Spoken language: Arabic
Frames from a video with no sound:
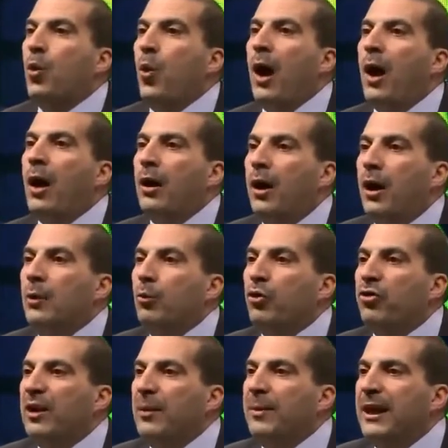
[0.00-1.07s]
واقع
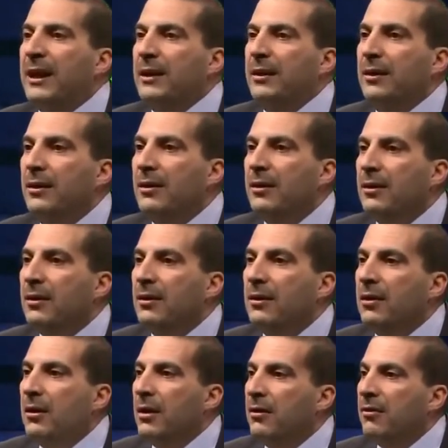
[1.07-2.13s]
المسلمين
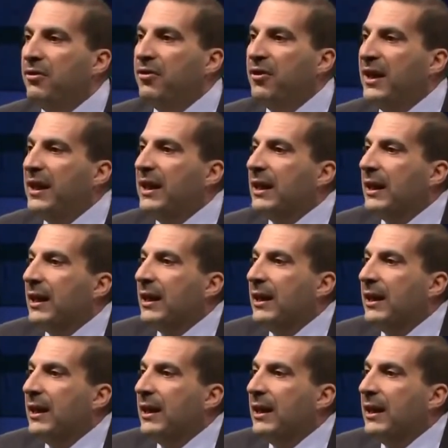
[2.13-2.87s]
في